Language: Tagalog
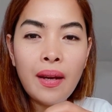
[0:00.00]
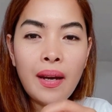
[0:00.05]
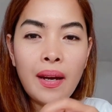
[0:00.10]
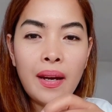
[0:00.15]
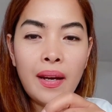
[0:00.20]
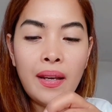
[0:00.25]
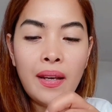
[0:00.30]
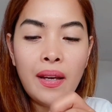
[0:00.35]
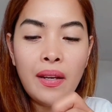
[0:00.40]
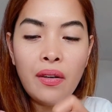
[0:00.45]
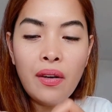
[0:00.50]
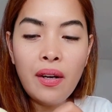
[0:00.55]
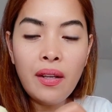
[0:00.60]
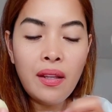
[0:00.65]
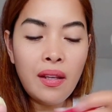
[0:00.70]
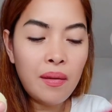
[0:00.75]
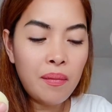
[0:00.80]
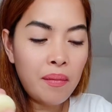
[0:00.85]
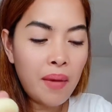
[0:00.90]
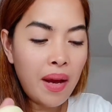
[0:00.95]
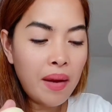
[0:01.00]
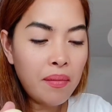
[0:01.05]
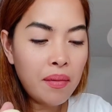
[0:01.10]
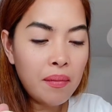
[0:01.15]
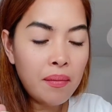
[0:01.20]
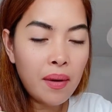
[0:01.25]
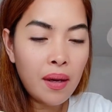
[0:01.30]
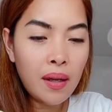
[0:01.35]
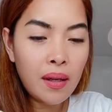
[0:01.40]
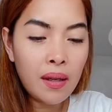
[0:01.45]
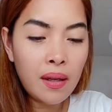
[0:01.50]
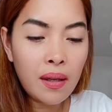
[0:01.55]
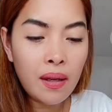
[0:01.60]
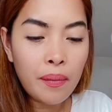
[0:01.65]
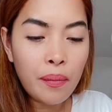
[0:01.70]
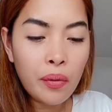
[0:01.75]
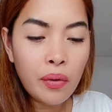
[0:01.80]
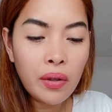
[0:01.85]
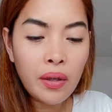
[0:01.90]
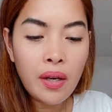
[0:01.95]
Ayan yung ating baby bell.
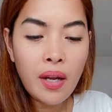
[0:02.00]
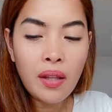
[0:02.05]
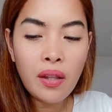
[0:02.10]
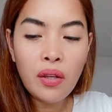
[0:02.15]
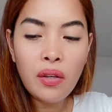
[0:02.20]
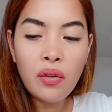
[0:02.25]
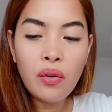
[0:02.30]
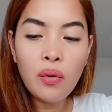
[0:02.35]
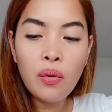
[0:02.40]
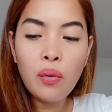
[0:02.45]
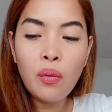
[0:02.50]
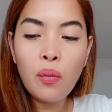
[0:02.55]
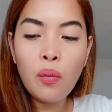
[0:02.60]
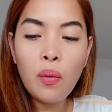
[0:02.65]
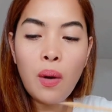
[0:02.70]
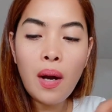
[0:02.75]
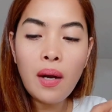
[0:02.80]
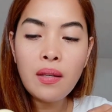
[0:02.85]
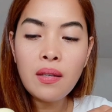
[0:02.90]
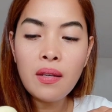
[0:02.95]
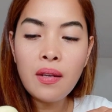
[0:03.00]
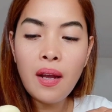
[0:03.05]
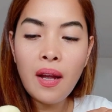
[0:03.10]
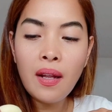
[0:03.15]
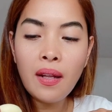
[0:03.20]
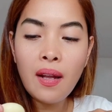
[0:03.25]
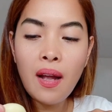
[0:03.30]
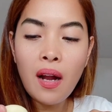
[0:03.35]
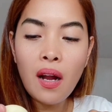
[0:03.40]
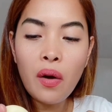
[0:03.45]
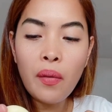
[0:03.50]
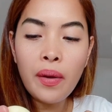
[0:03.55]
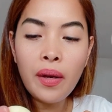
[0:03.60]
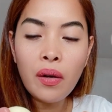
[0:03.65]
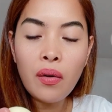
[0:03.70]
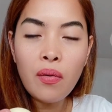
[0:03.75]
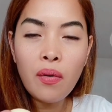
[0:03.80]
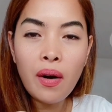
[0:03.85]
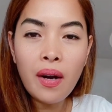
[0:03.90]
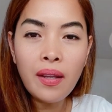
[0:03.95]
Ipunin natin yung wax niya at gagawin
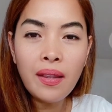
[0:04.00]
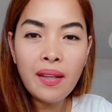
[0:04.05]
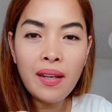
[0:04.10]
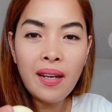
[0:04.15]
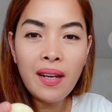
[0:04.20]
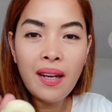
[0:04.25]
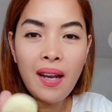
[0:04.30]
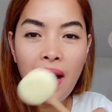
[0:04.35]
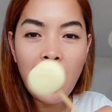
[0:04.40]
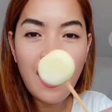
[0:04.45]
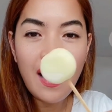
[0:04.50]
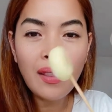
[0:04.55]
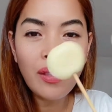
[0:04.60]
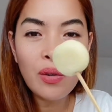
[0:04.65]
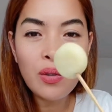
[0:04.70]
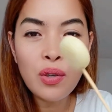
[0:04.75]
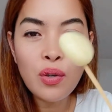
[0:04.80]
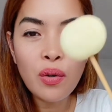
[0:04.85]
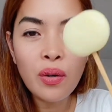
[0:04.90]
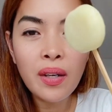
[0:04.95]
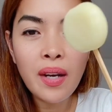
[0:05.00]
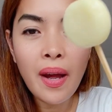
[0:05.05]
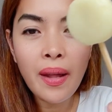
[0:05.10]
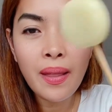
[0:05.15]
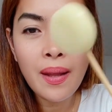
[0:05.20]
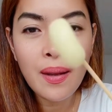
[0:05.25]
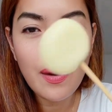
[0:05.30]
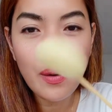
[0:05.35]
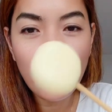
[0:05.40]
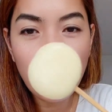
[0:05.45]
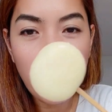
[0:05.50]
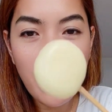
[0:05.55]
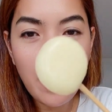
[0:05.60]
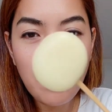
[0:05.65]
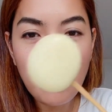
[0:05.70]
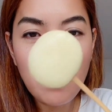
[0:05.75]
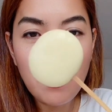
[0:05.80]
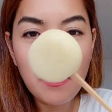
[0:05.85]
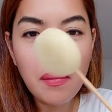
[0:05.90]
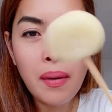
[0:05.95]
kong kandila. Tusukin natin yung
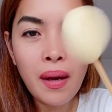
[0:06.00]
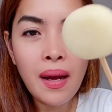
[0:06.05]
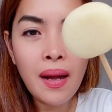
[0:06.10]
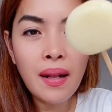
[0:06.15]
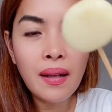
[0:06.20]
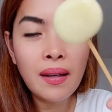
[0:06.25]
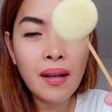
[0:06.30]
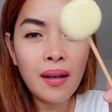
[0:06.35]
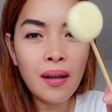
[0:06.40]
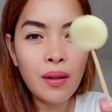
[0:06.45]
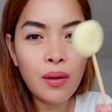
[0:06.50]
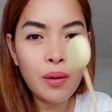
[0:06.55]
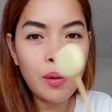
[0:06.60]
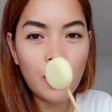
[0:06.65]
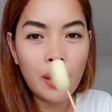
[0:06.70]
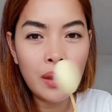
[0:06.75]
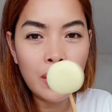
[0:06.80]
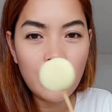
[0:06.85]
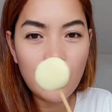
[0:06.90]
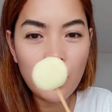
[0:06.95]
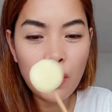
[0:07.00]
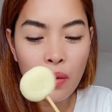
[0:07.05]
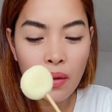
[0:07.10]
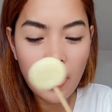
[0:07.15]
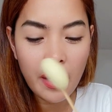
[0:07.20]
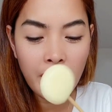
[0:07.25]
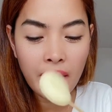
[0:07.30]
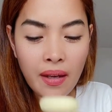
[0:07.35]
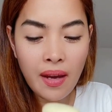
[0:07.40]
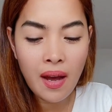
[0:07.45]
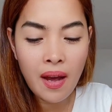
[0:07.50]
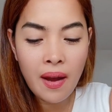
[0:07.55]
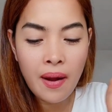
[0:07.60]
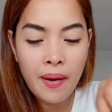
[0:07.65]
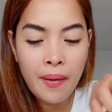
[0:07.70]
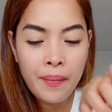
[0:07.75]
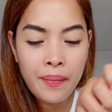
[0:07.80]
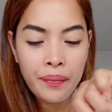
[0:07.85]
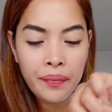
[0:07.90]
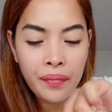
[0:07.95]
baby bell. Ganito yung itsura niya.
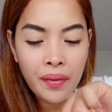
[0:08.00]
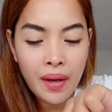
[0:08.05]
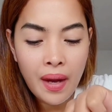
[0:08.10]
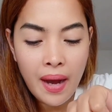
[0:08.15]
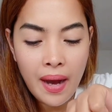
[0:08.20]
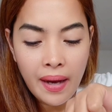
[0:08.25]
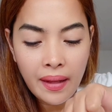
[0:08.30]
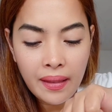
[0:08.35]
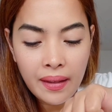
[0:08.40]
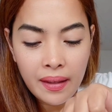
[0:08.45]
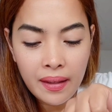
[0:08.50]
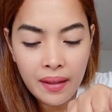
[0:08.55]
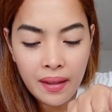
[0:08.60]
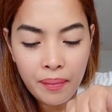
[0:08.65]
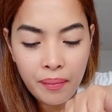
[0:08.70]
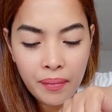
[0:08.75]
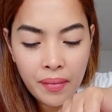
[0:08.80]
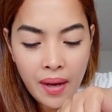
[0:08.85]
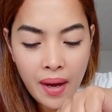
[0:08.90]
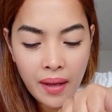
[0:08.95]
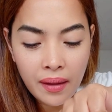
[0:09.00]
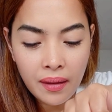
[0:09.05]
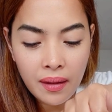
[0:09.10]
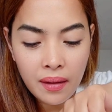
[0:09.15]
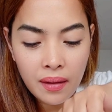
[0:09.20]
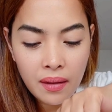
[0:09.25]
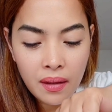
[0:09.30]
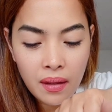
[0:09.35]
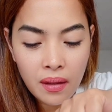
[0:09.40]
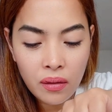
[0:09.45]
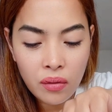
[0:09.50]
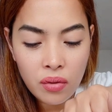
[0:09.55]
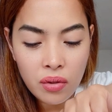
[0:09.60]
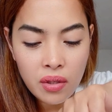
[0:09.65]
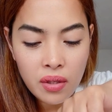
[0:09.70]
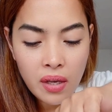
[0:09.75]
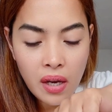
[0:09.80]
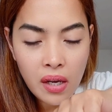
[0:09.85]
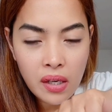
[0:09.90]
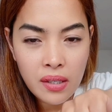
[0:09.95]
At idip natin dito
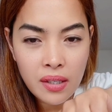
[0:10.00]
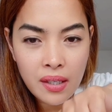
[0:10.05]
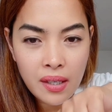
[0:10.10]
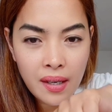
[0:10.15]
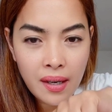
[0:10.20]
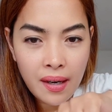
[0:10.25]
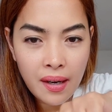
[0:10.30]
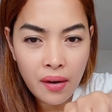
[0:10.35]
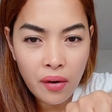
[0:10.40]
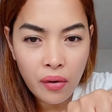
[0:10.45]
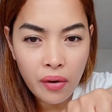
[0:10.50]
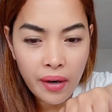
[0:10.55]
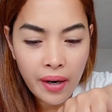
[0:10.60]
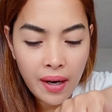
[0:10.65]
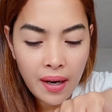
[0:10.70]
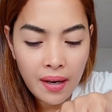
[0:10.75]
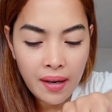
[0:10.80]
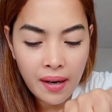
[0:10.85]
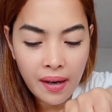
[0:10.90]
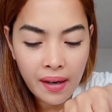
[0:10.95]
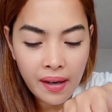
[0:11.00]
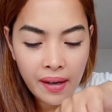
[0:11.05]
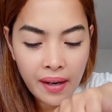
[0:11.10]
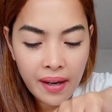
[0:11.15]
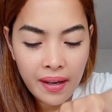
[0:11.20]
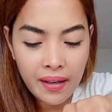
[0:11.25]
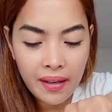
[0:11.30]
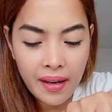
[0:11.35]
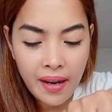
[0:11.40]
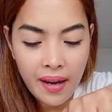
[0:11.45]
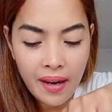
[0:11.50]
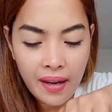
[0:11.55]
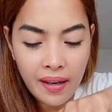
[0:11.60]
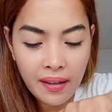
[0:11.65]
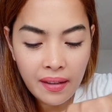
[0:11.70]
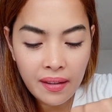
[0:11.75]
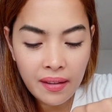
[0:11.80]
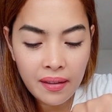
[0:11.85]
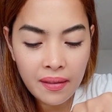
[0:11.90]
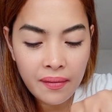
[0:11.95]
sa chili oil ng
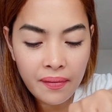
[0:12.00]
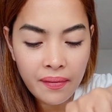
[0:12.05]
ganyan.